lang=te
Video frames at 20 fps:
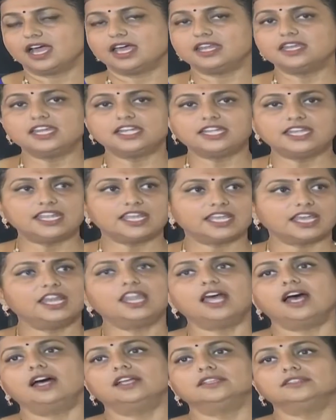అన్నిటినీ
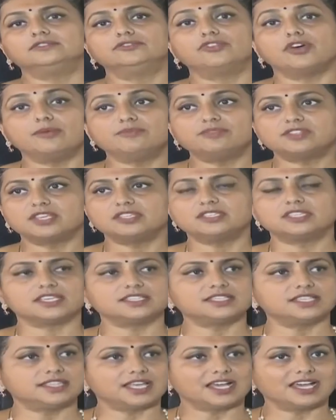ఎలా ధ్వంసం
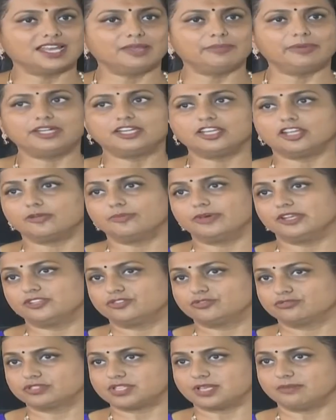చేసి తగలబెట్టారో మనం
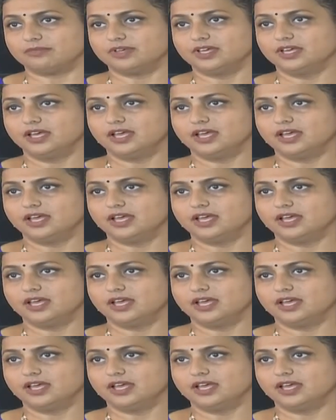చూసాం